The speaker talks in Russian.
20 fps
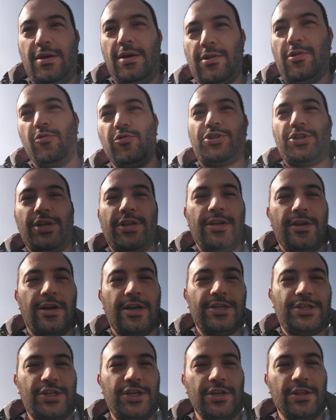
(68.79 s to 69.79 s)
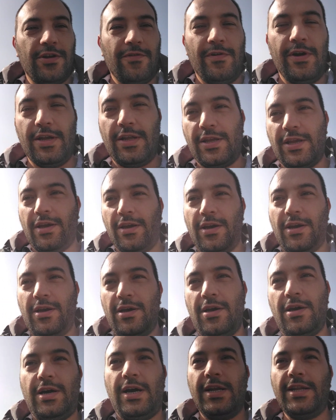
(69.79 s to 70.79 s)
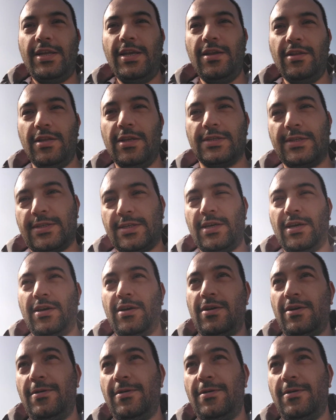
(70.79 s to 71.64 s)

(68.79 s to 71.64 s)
лучше не рассчитывайте. Один из